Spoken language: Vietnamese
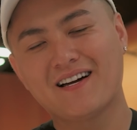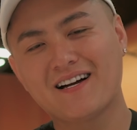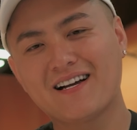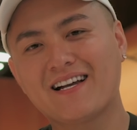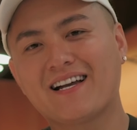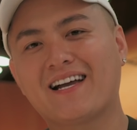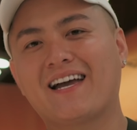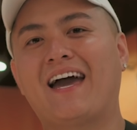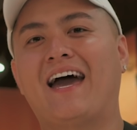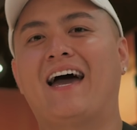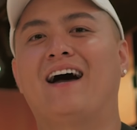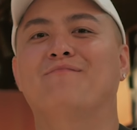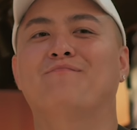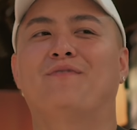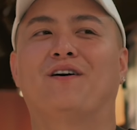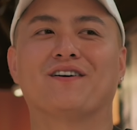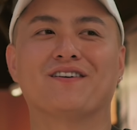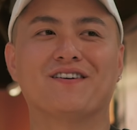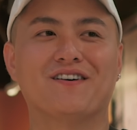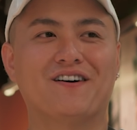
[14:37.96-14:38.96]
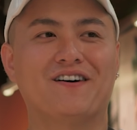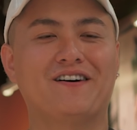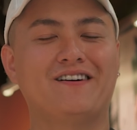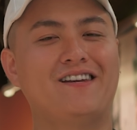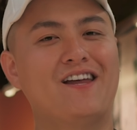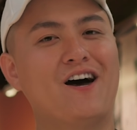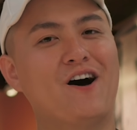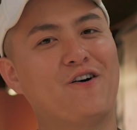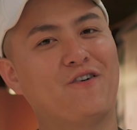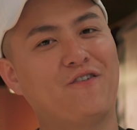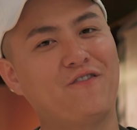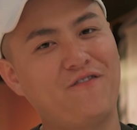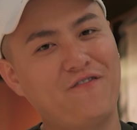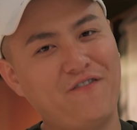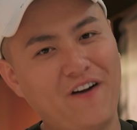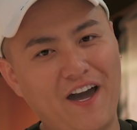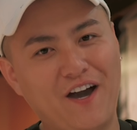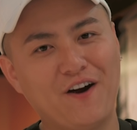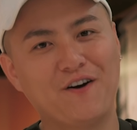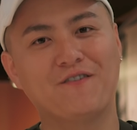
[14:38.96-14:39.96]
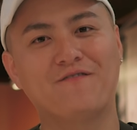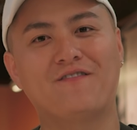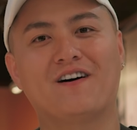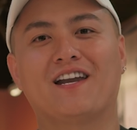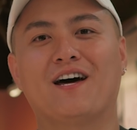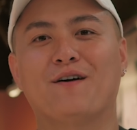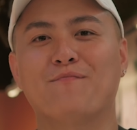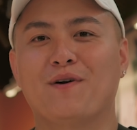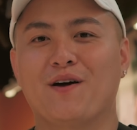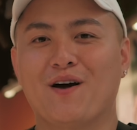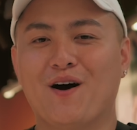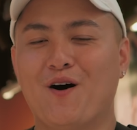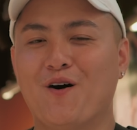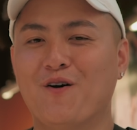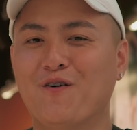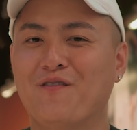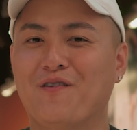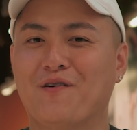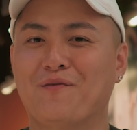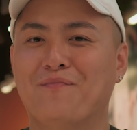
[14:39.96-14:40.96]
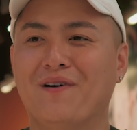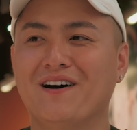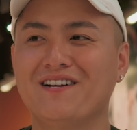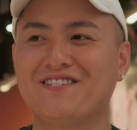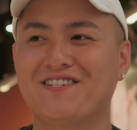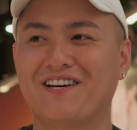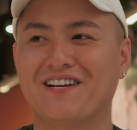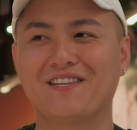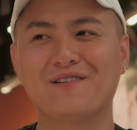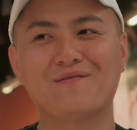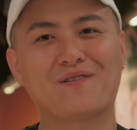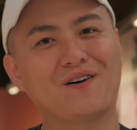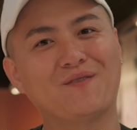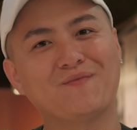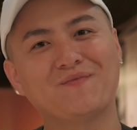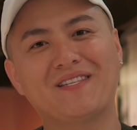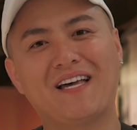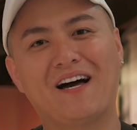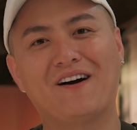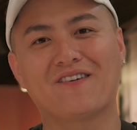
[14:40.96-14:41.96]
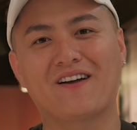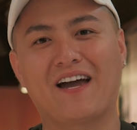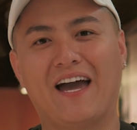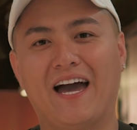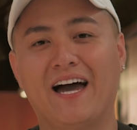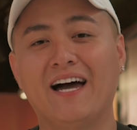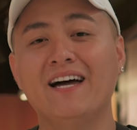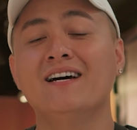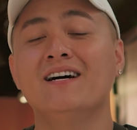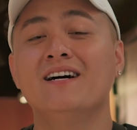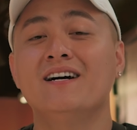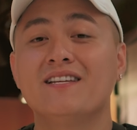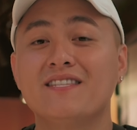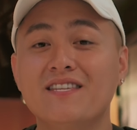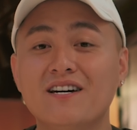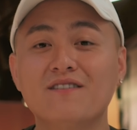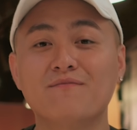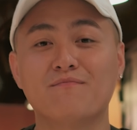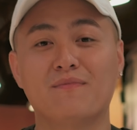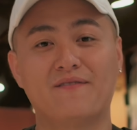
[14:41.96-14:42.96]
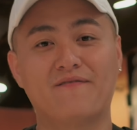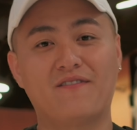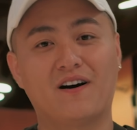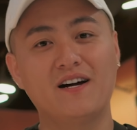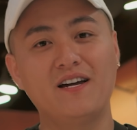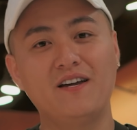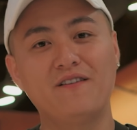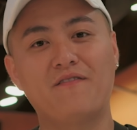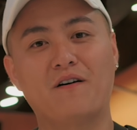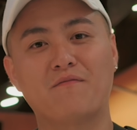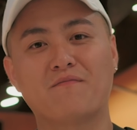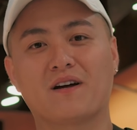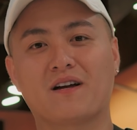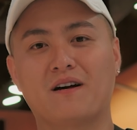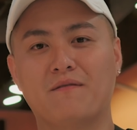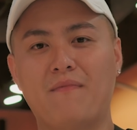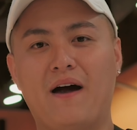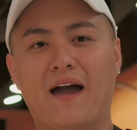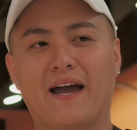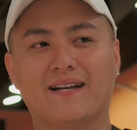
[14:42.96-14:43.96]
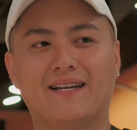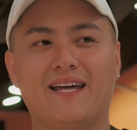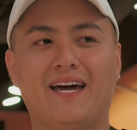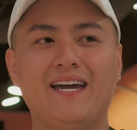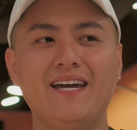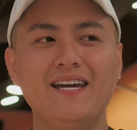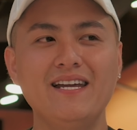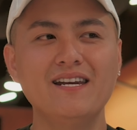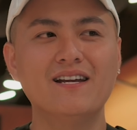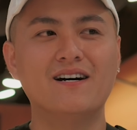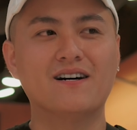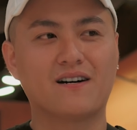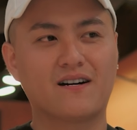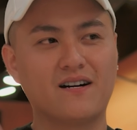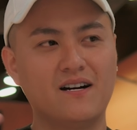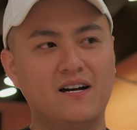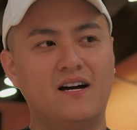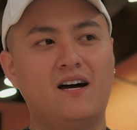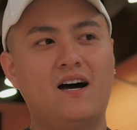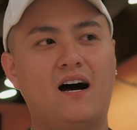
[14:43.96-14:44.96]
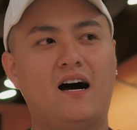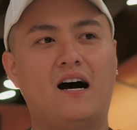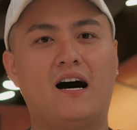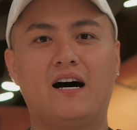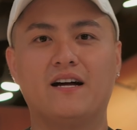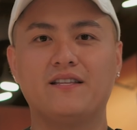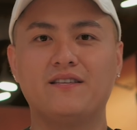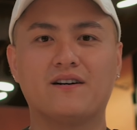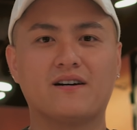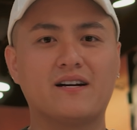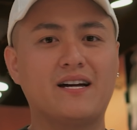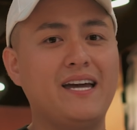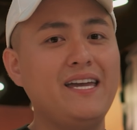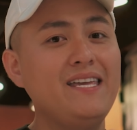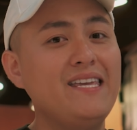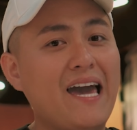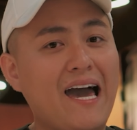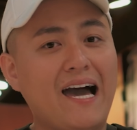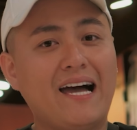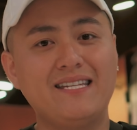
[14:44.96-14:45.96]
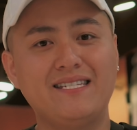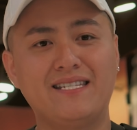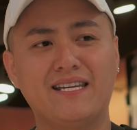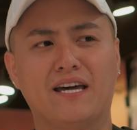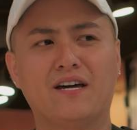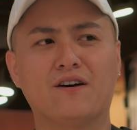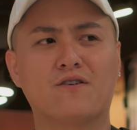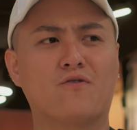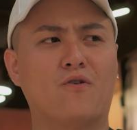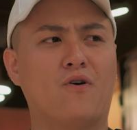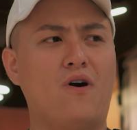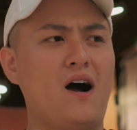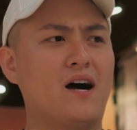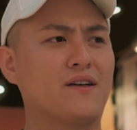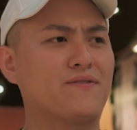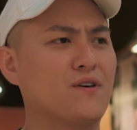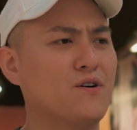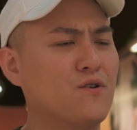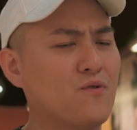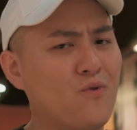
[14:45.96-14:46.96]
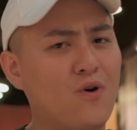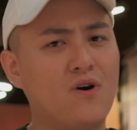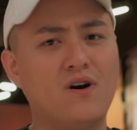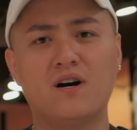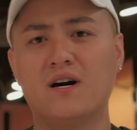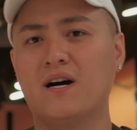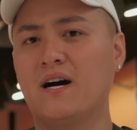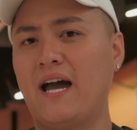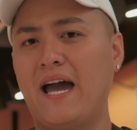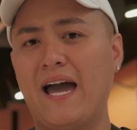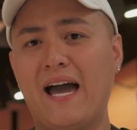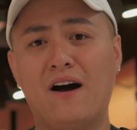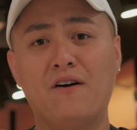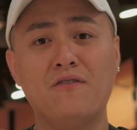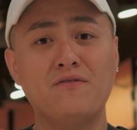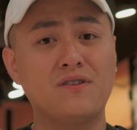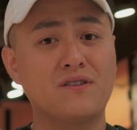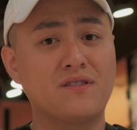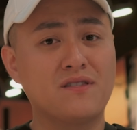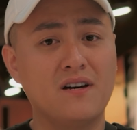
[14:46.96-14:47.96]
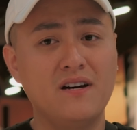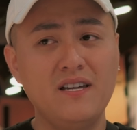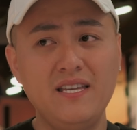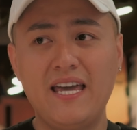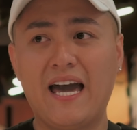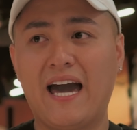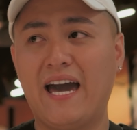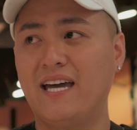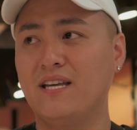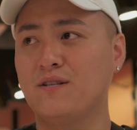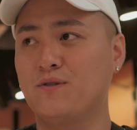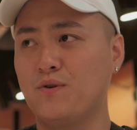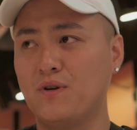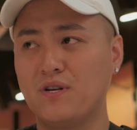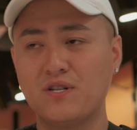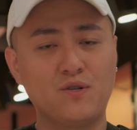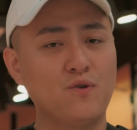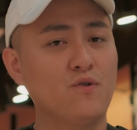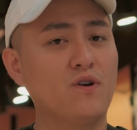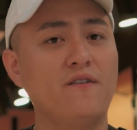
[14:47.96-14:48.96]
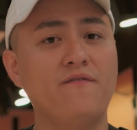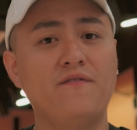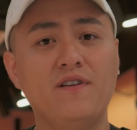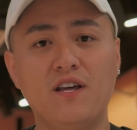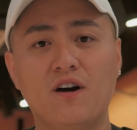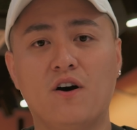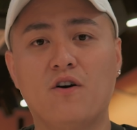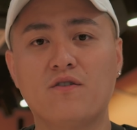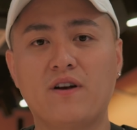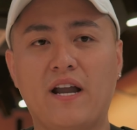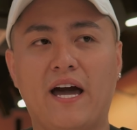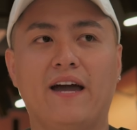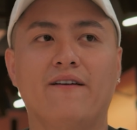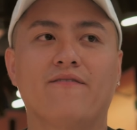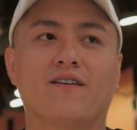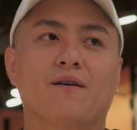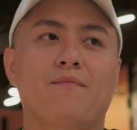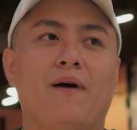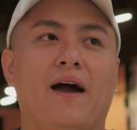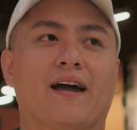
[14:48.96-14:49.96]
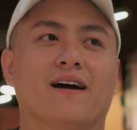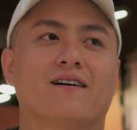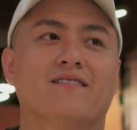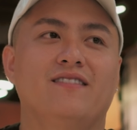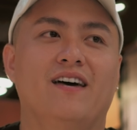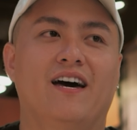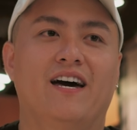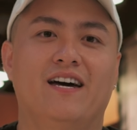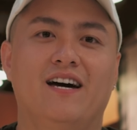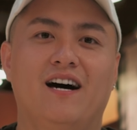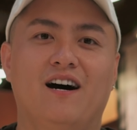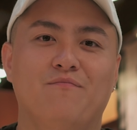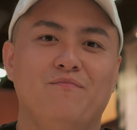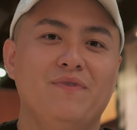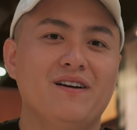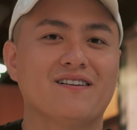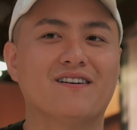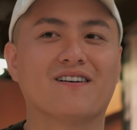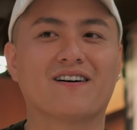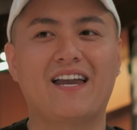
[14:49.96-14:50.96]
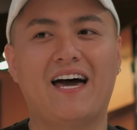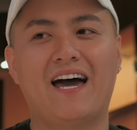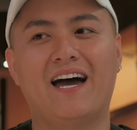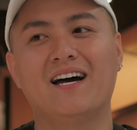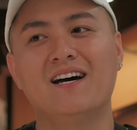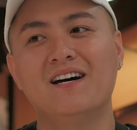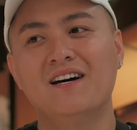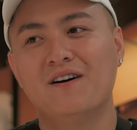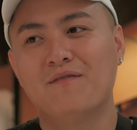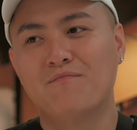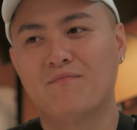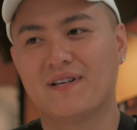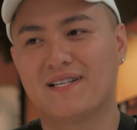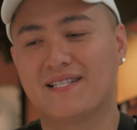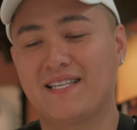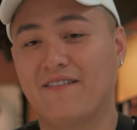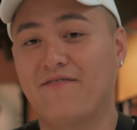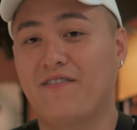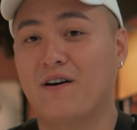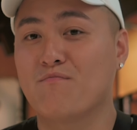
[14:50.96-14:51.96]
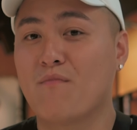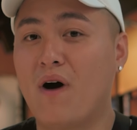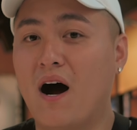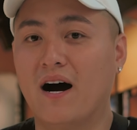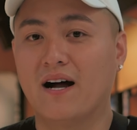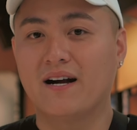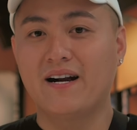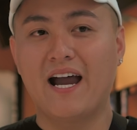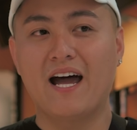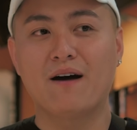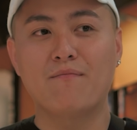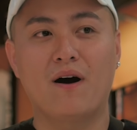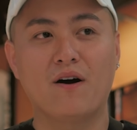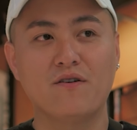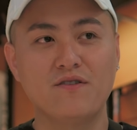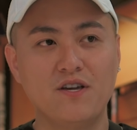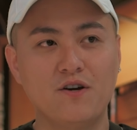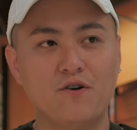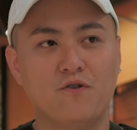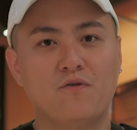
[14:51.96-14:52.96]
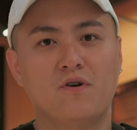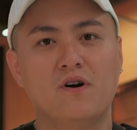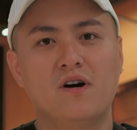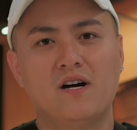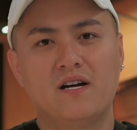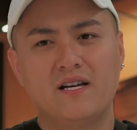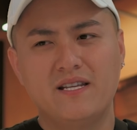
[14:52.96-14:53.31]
Tất cả mọi người đều fail và đã bị over budget, nhưng mà không sao cả. Nhưng mình vẫn hy vọng là các bạn thấy được uh, những cái giá trị của uh, từ quần áo cho tới giày xuyên suốt cái video này. Và các bạn có thể uh, biết được là mình sẽ phải bỏ ra bao nhiêu,